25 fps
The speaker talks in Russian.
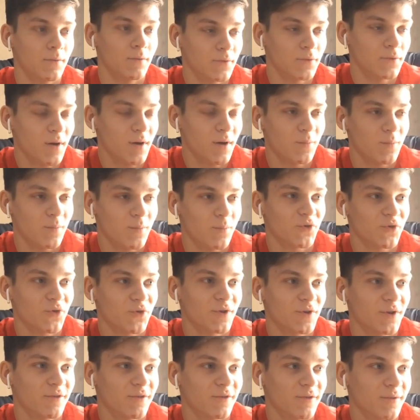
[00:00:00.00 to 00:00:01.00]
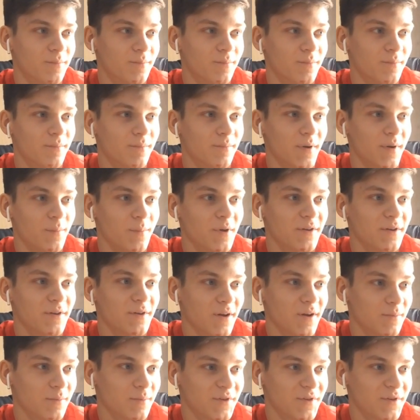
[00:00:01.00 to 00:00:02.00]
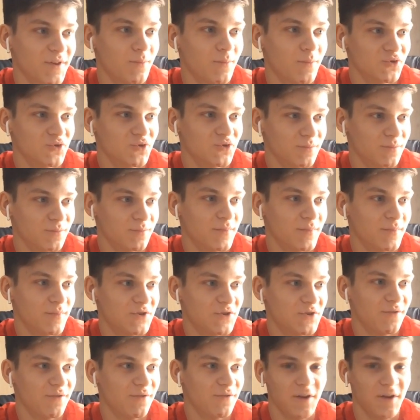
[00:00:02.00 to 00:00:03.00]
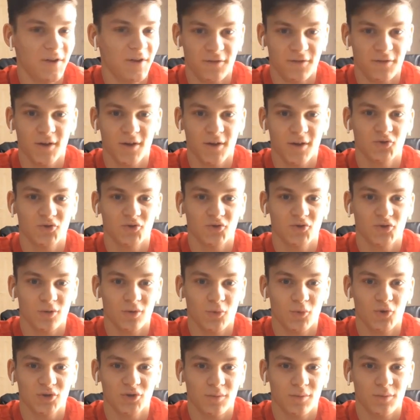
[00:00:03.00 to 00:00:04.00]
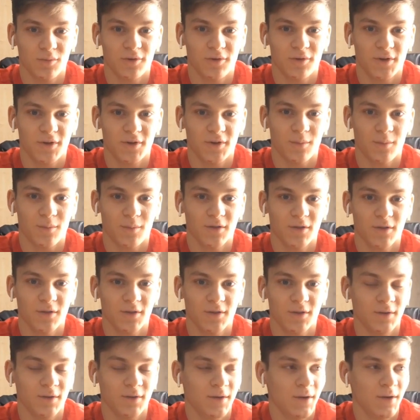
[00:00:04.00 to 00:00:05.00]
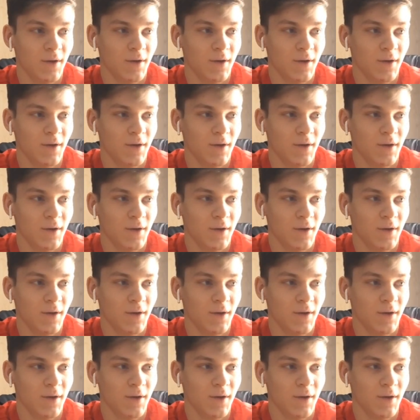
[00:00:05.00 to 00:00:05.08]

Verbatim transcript: Ну да, мы после этой победы как бы сами уже начали верить я, то, что можем выигрывать команды.